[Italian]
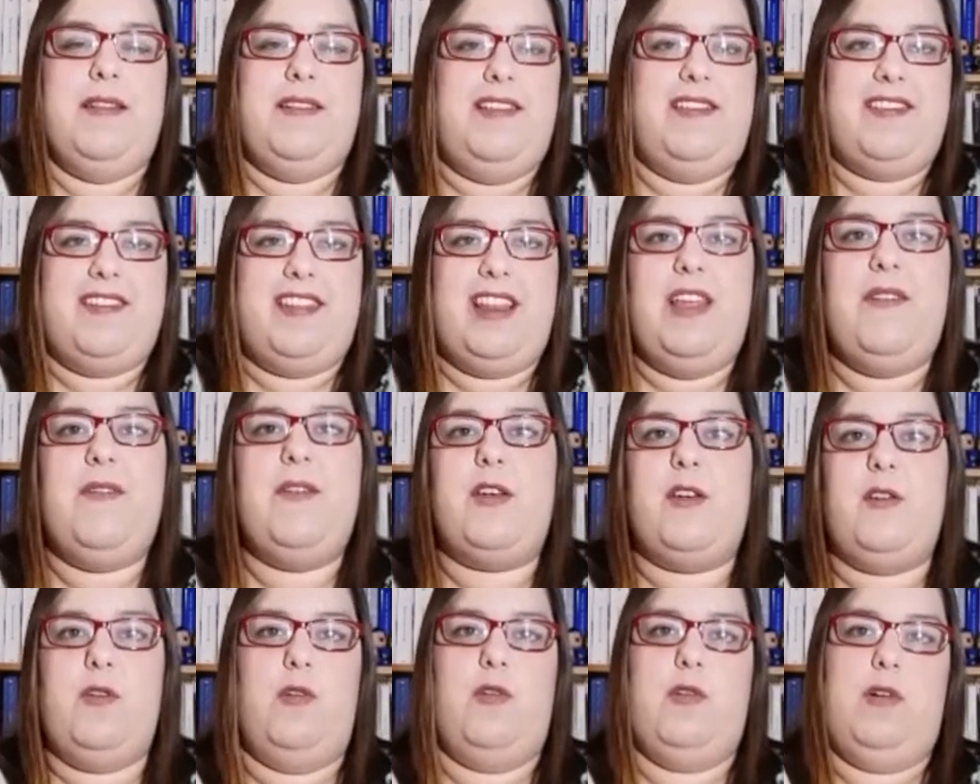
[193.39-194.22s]
di
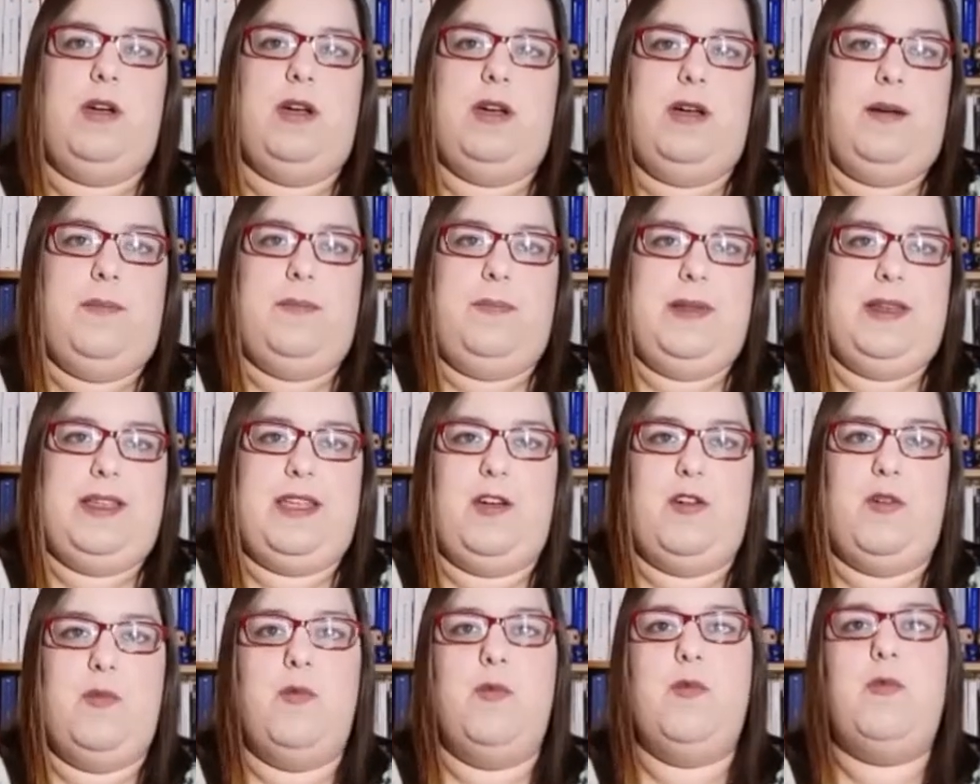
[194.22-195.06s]
scriverlo, eh,
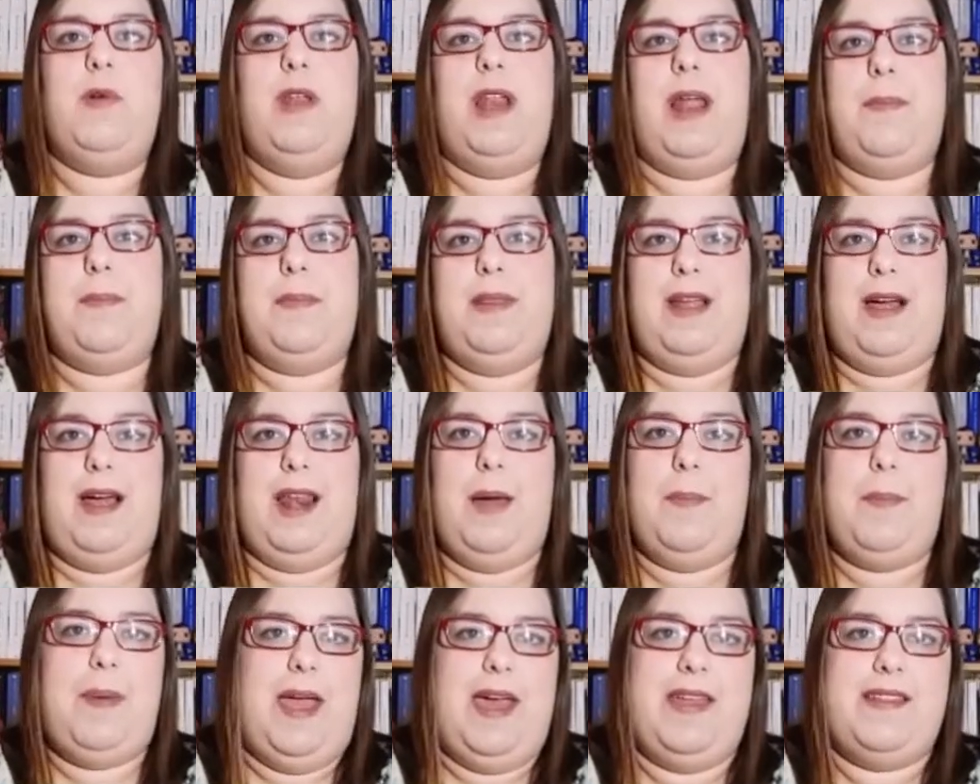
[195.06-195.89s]
perché comunque la, la,
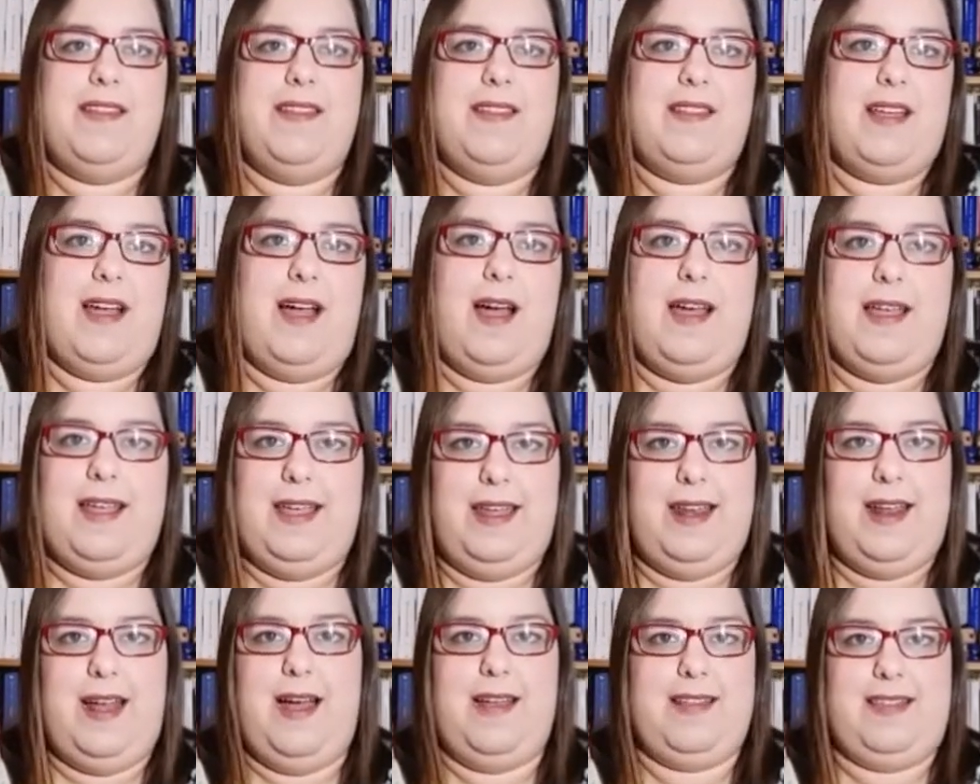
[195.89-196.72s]
la, perdita
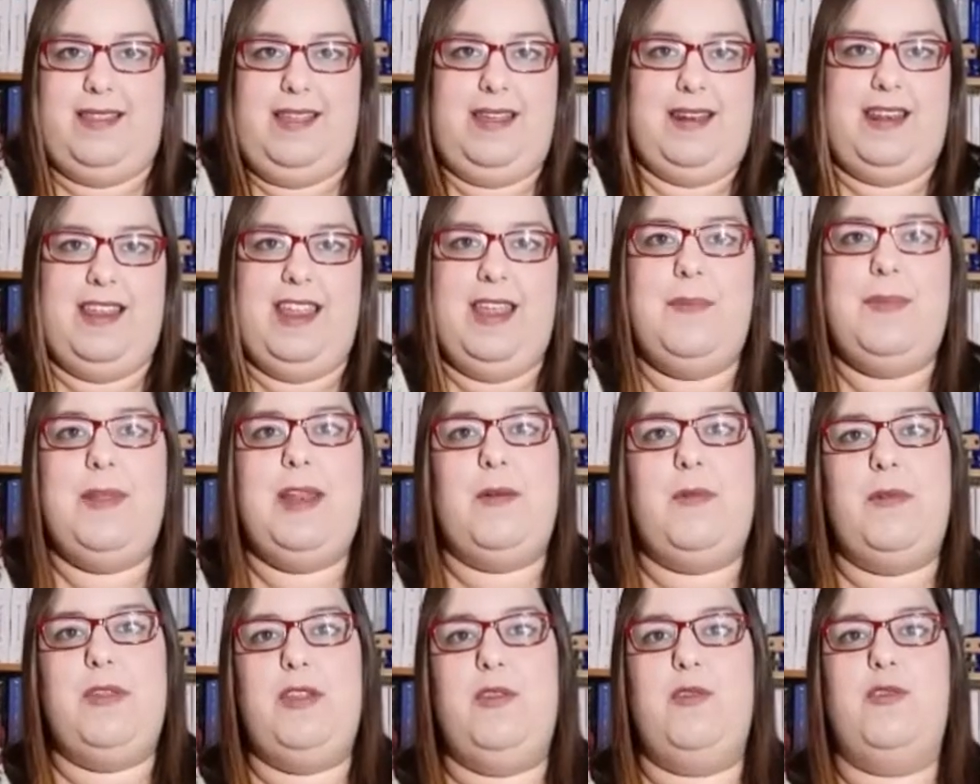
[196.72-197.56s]
era
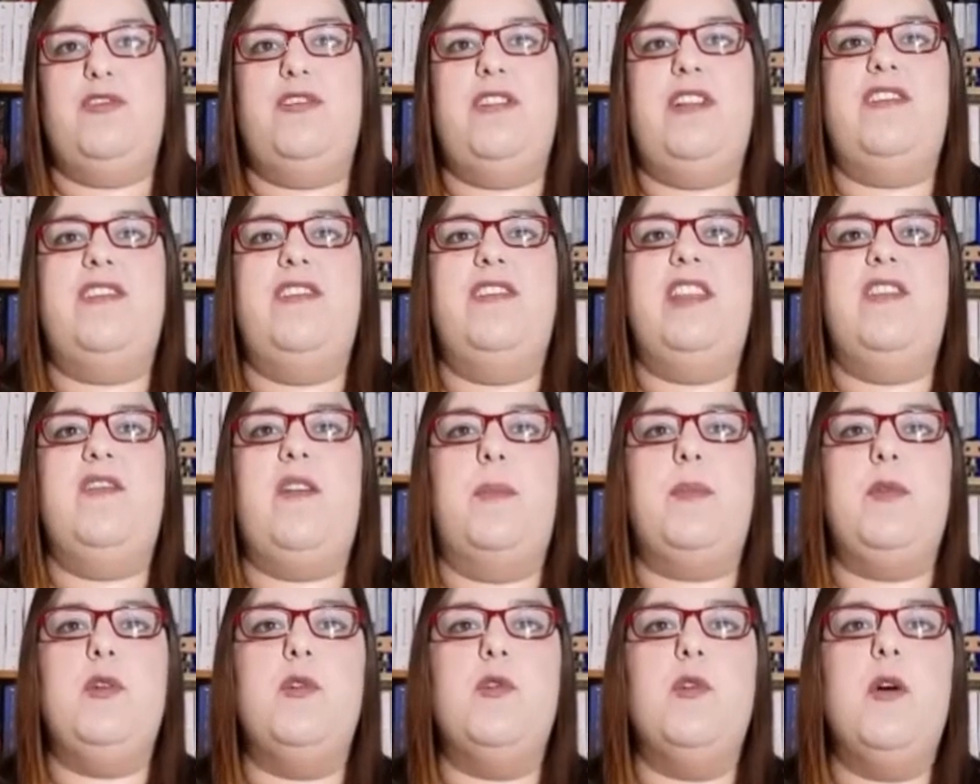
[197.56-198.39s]
terribile, quindi non se la
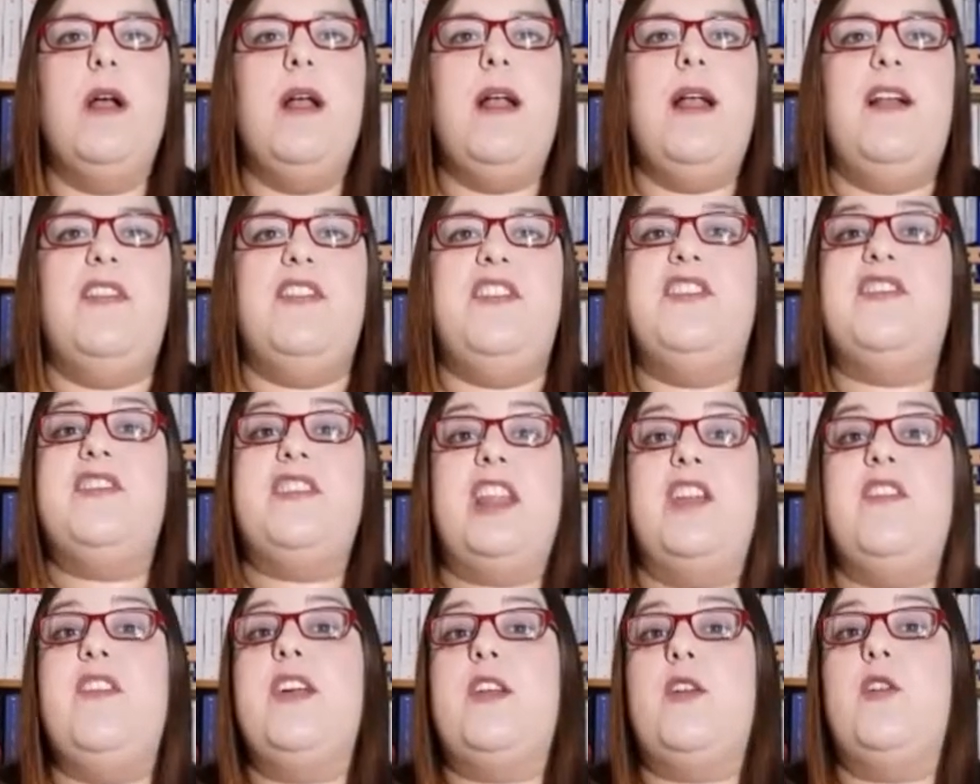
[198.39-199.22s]
sentiva più di
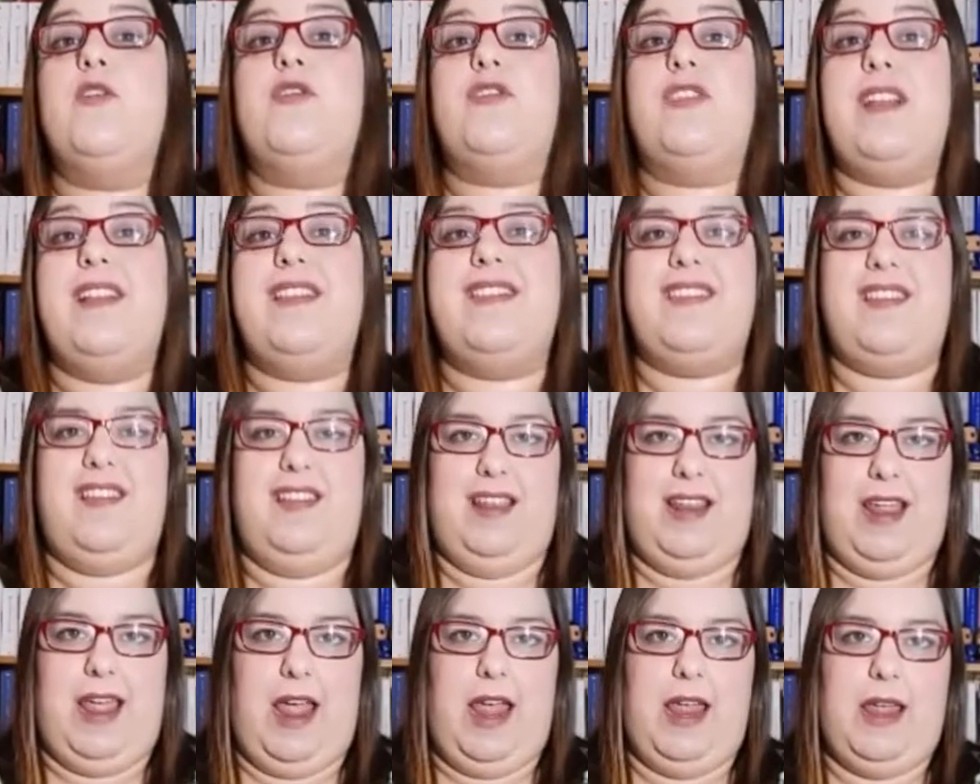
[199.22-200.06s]
scriverlo senza
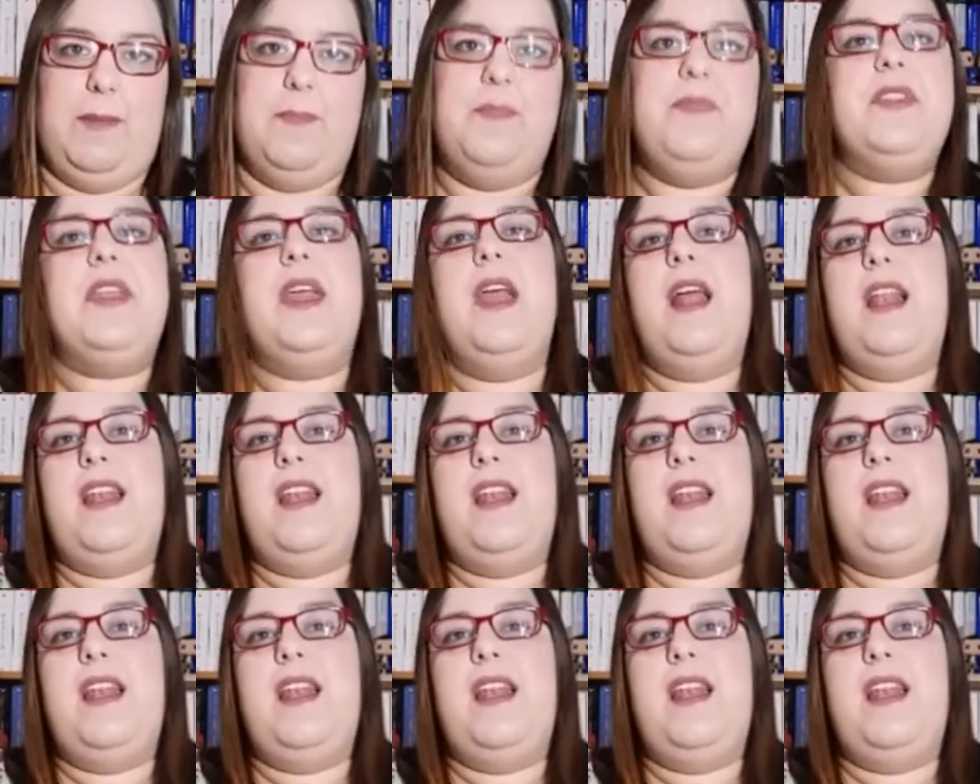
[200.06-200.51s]
di lei.